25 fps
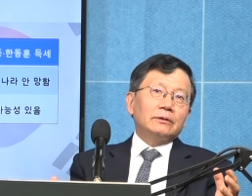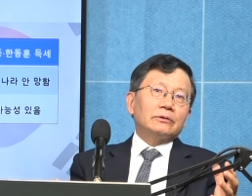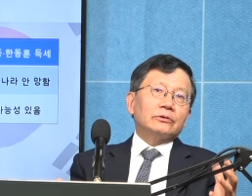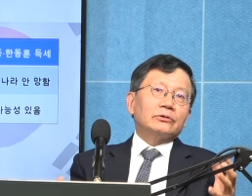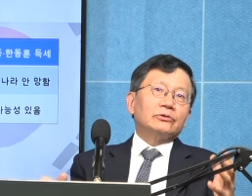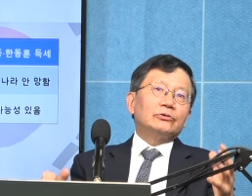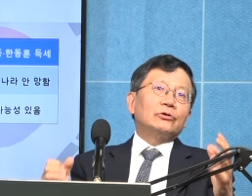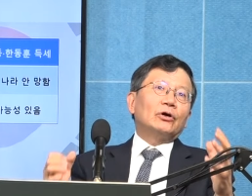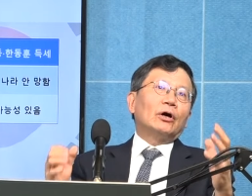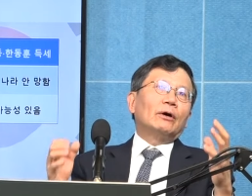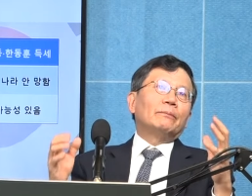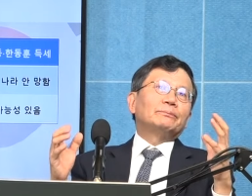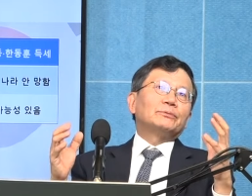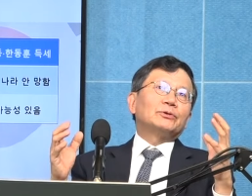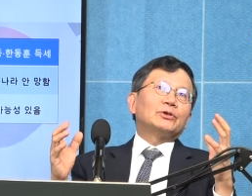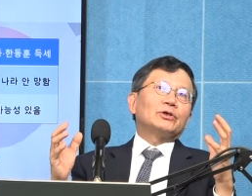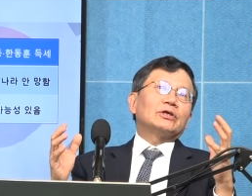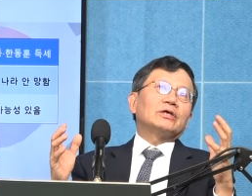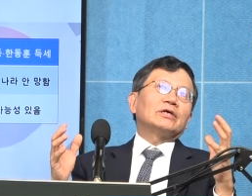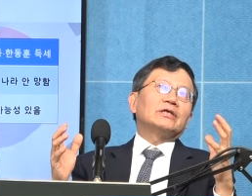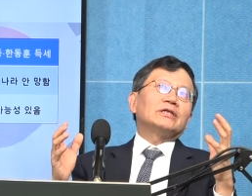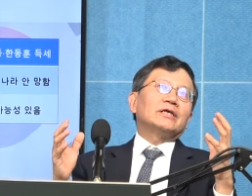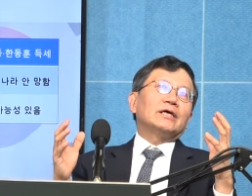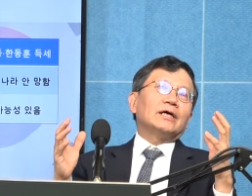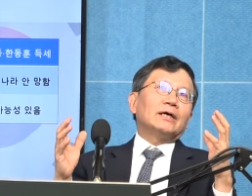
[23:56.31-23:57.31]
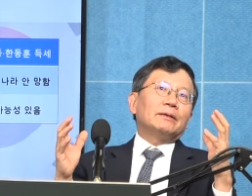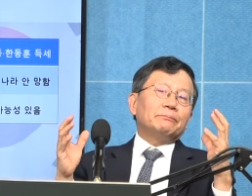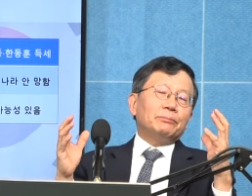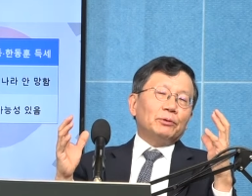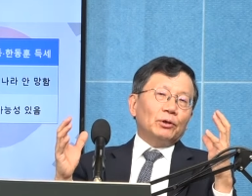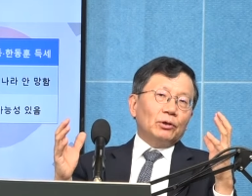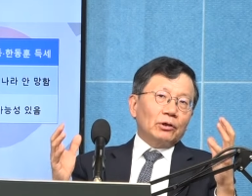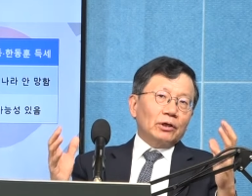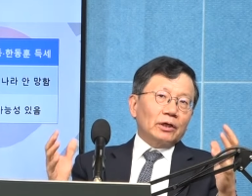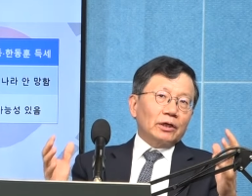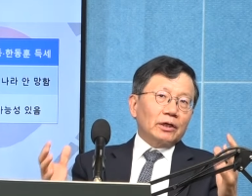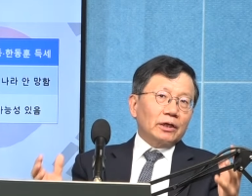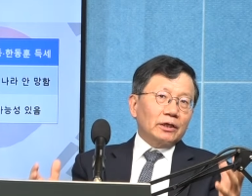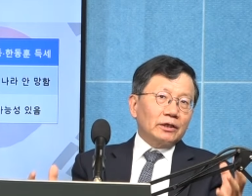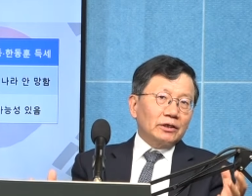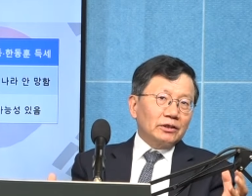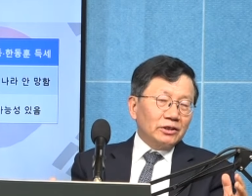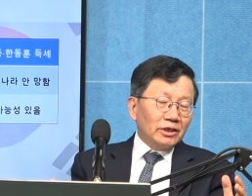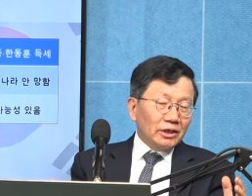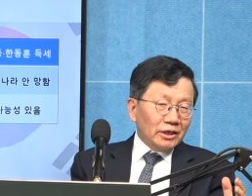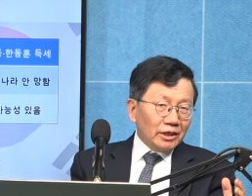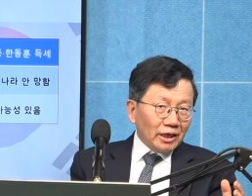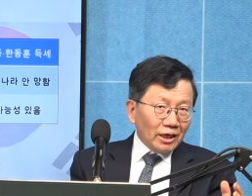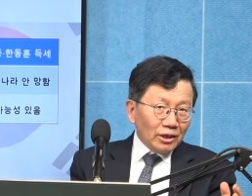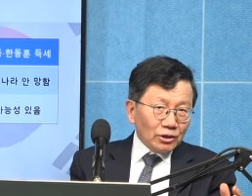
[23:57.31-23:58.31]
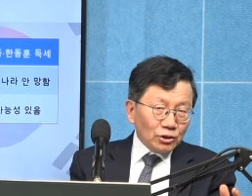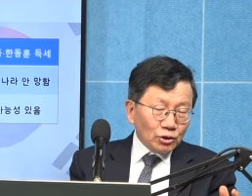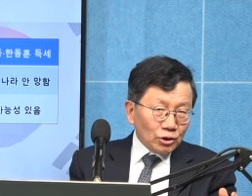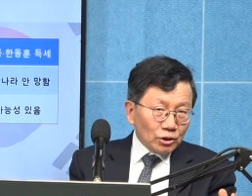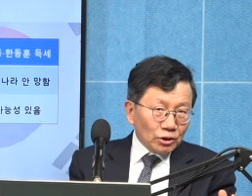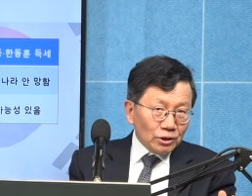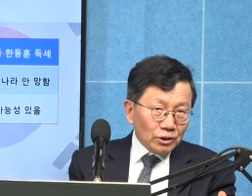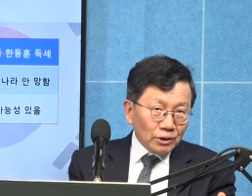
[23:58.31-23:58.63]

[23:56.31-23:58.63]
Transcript: 그 업적에 대한 평가라는 얘기를 한 적이